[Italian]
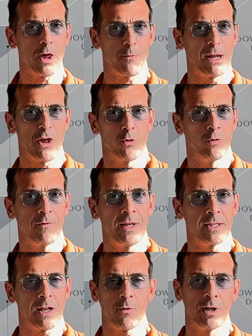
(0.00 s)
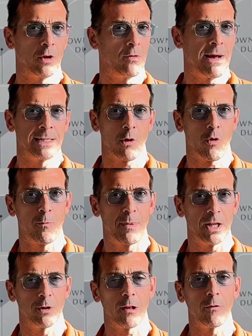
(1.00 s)
expression of interest, quindi domanda
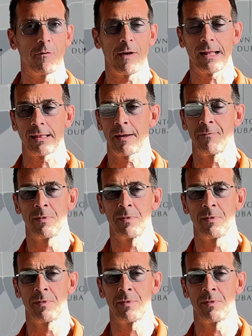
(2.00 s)
superiore all'offerta